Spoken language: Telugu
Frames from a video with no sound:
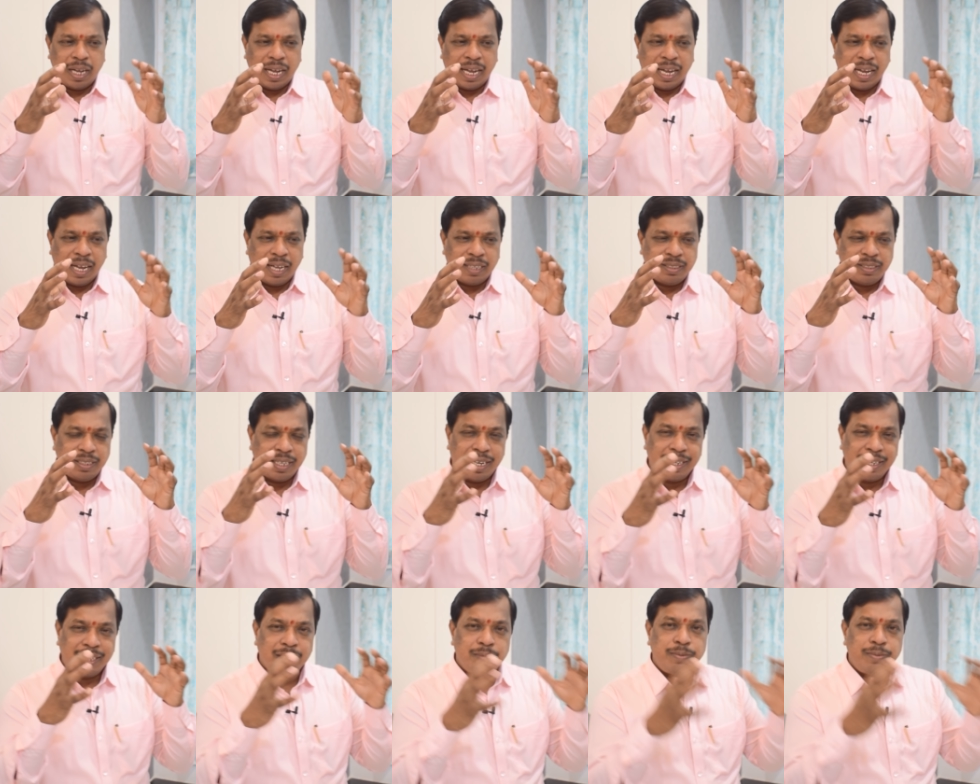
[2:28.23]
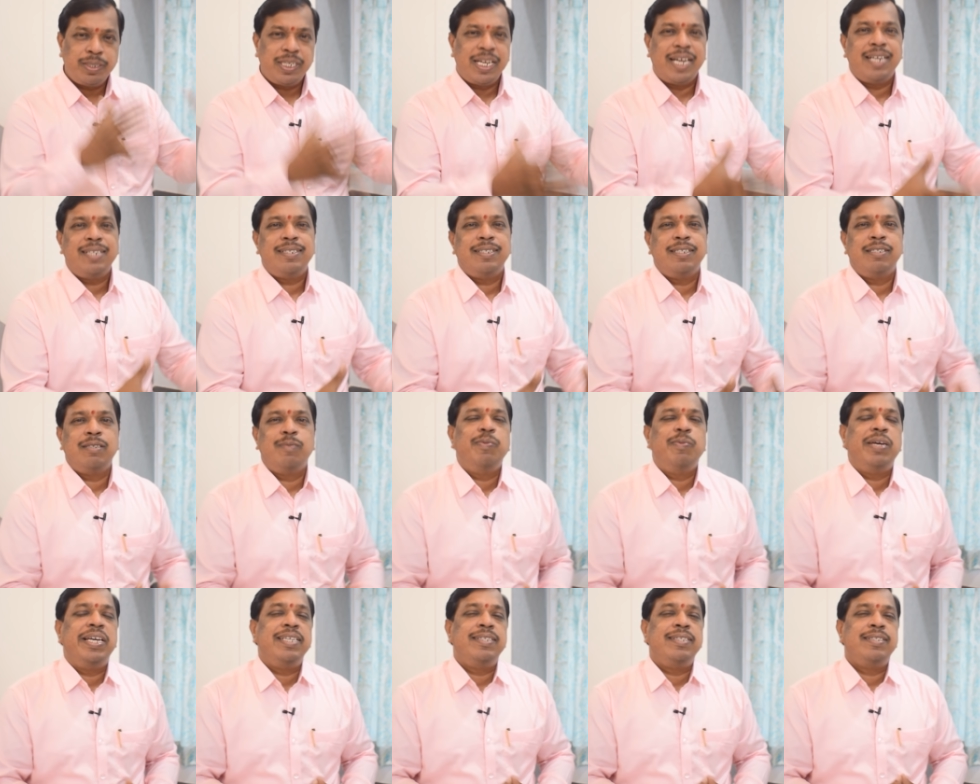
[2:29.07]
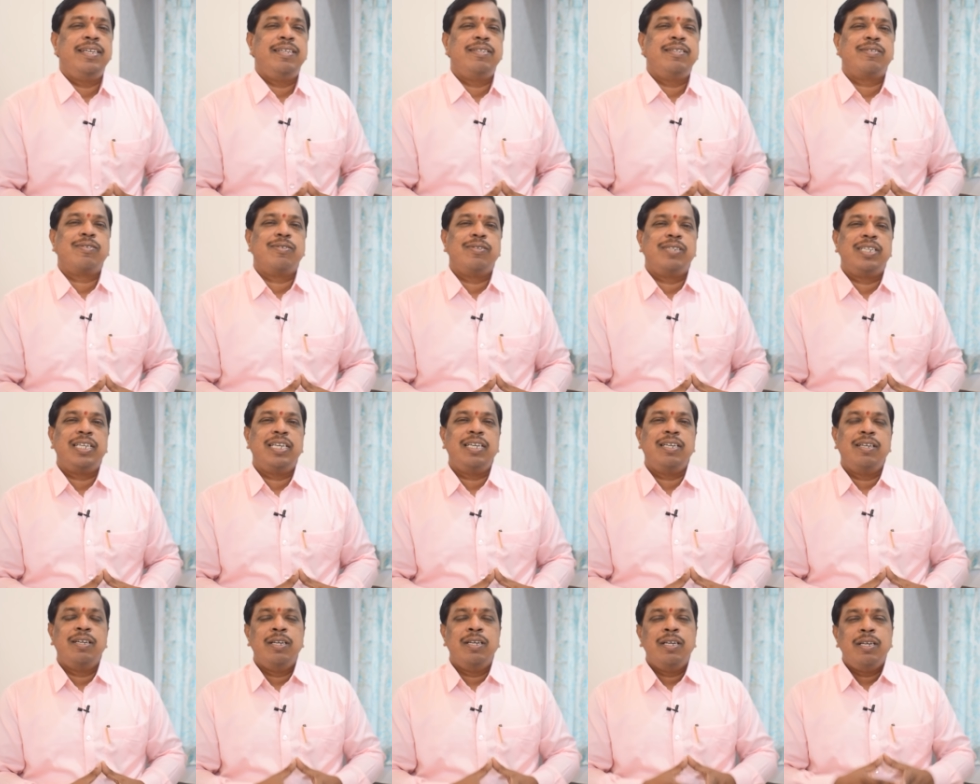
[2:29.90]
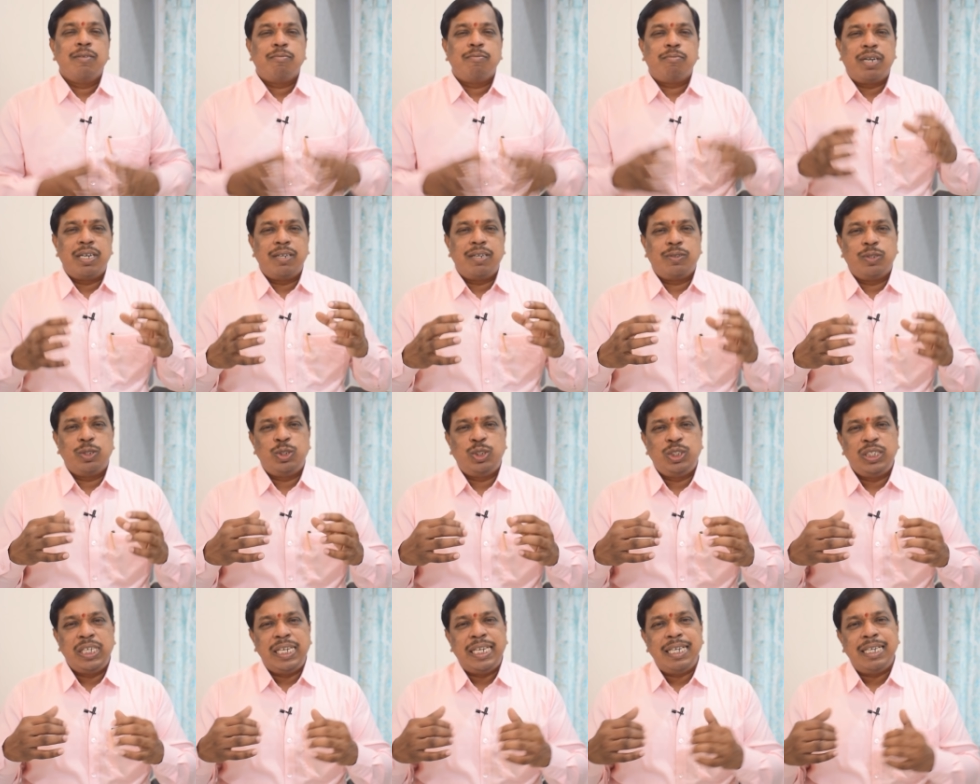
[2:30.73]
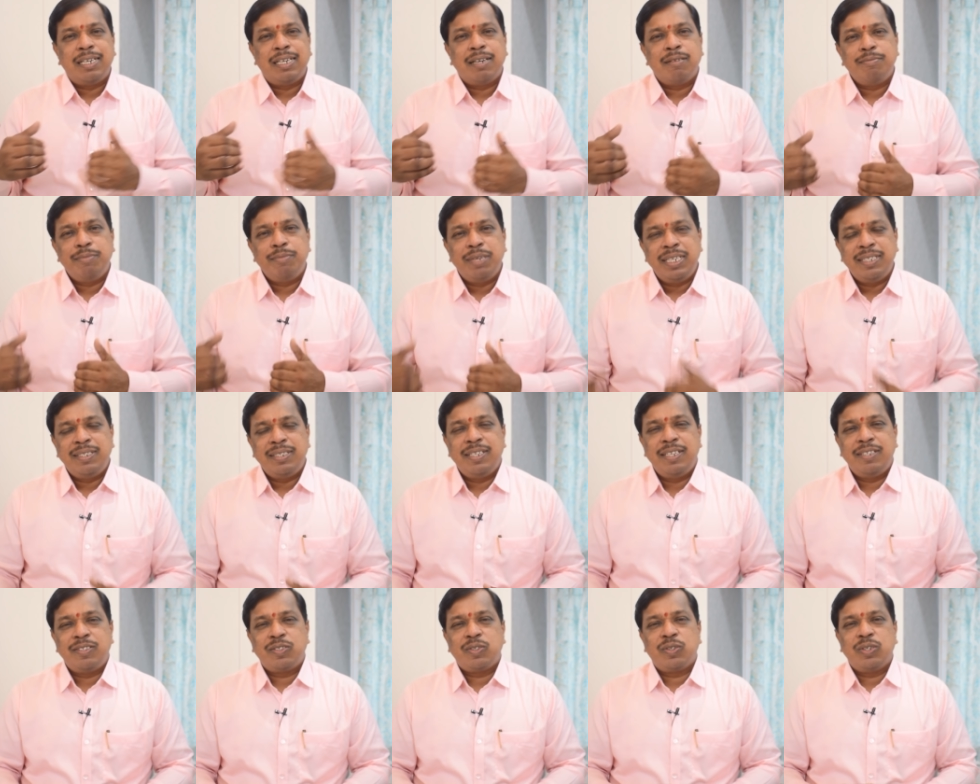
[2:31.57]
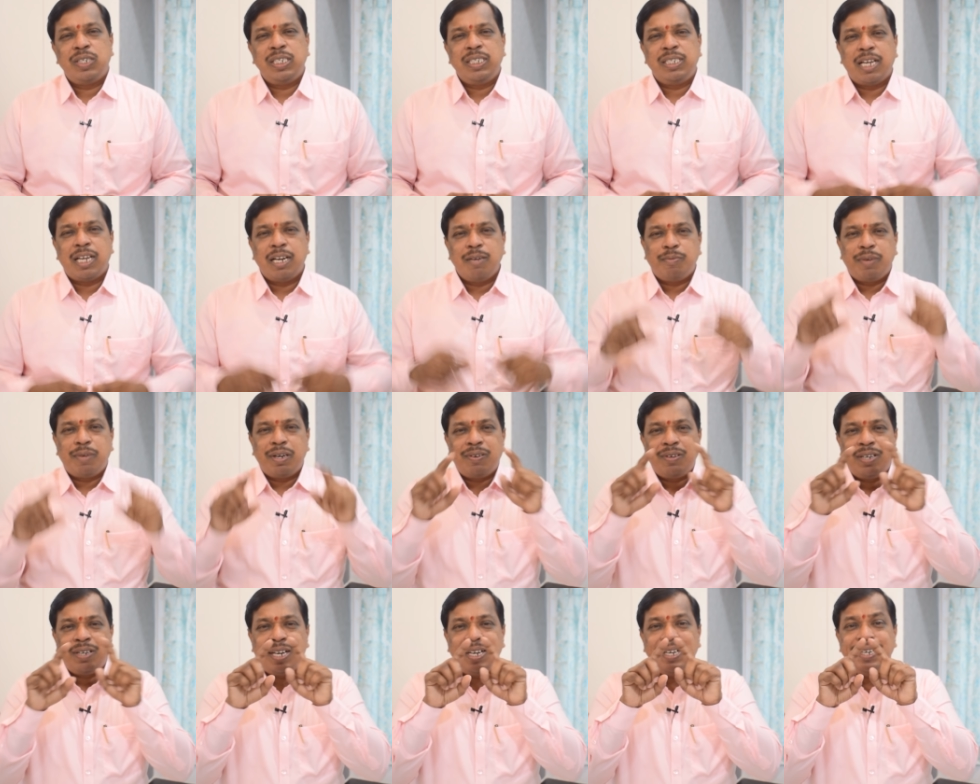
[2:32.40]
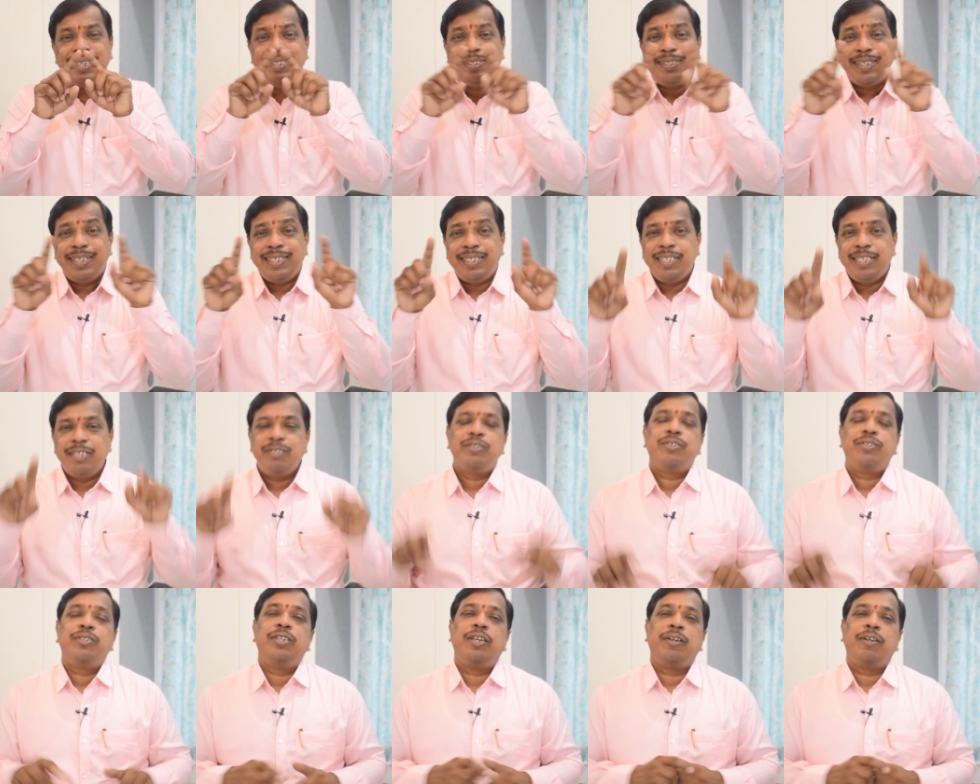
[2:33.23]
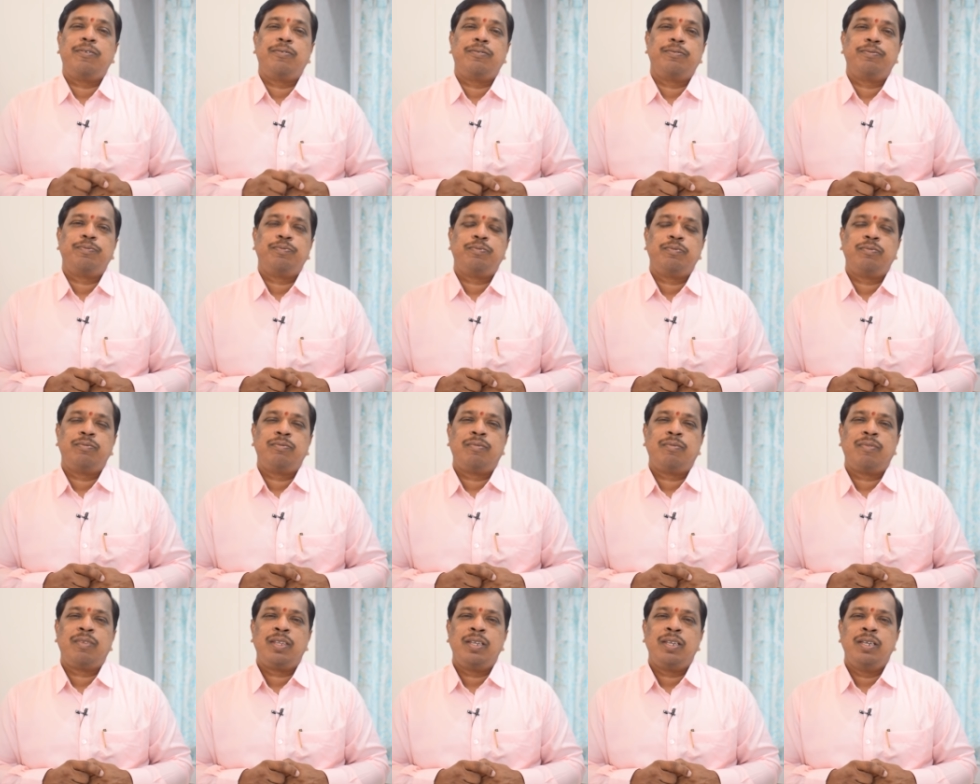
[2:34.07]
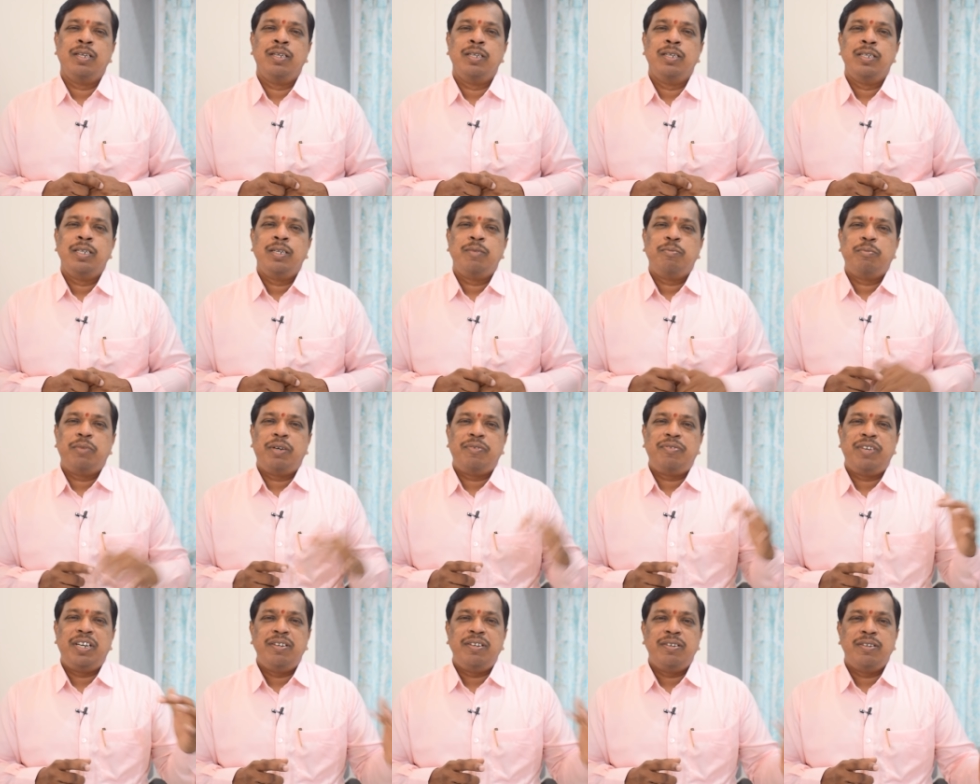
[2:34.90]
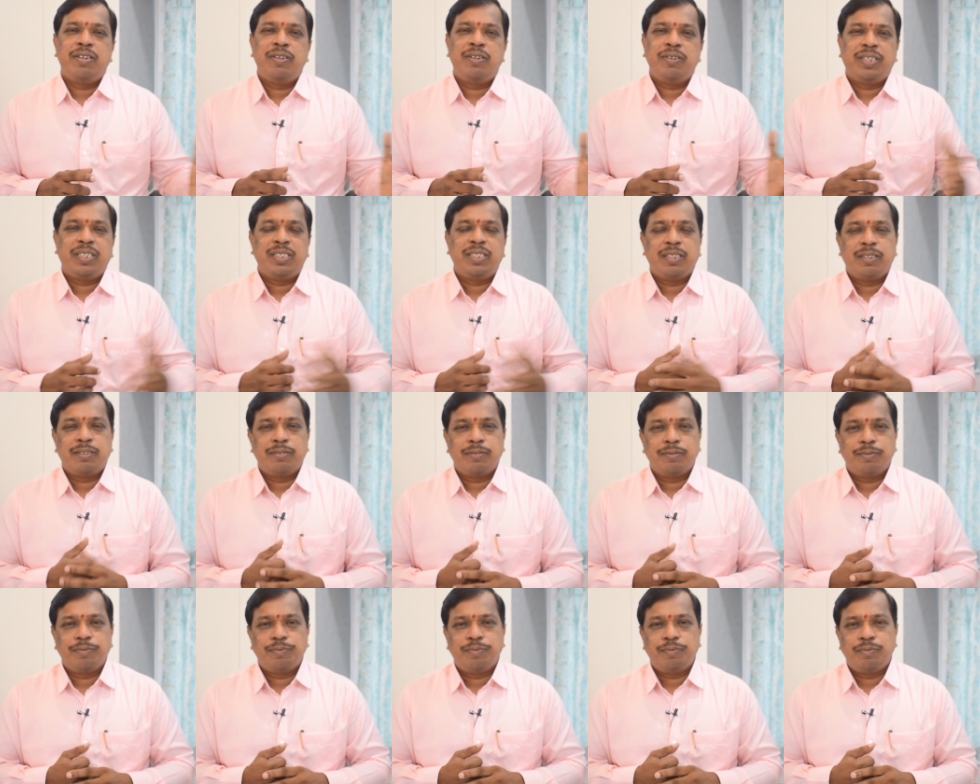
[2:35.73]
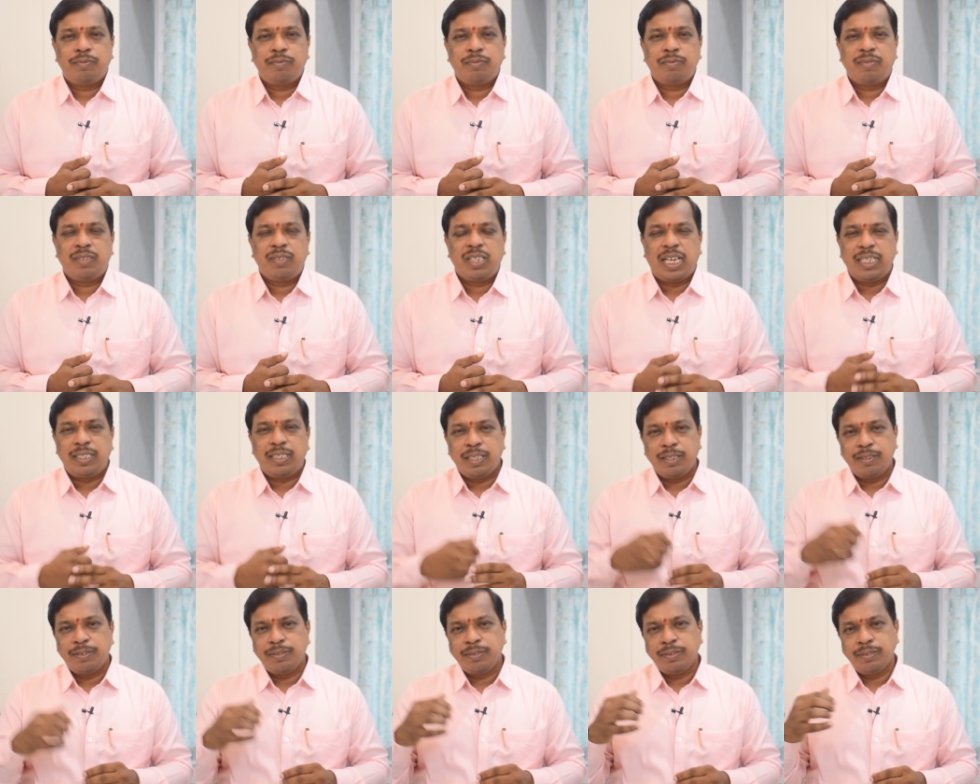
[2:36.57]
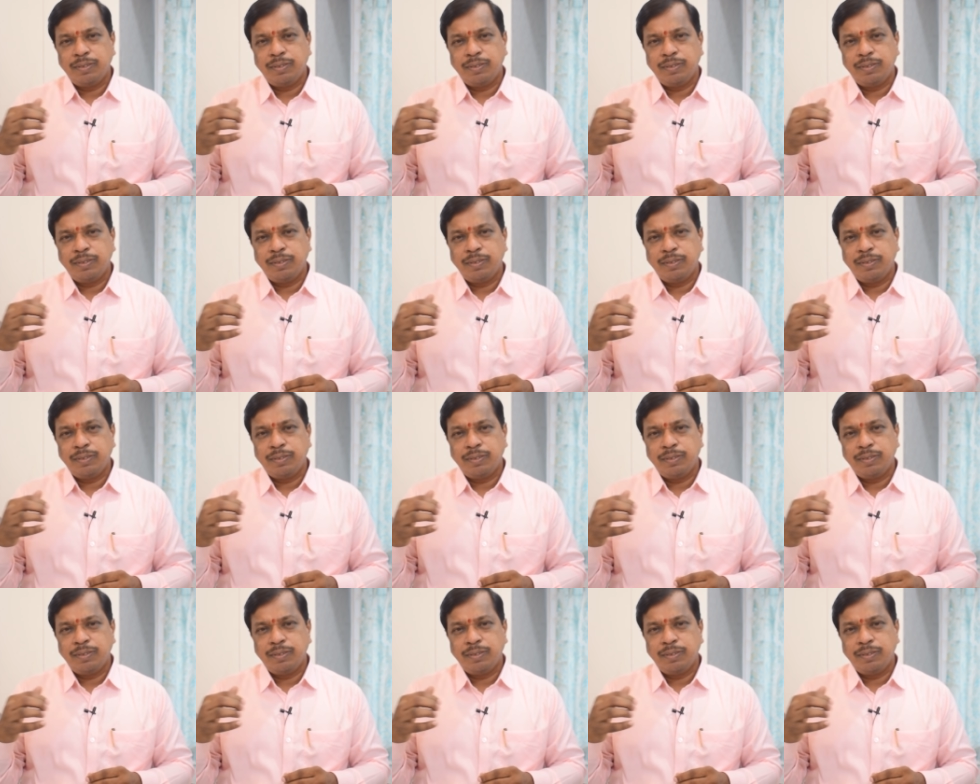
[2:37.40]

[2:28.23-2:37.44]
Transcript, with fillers: ఆ సర్కమ్స్టాన్సెస్ బేస్ చేసుకొని మనకు వచ్చే ఇన్కమ్ బేస్ చేసుకొని దాన్ని మనం అట్లా డిజైన్ చేసుకుంటాం మా ఫ్రెండ్ ఉన్నాడు ఒక అతను అతను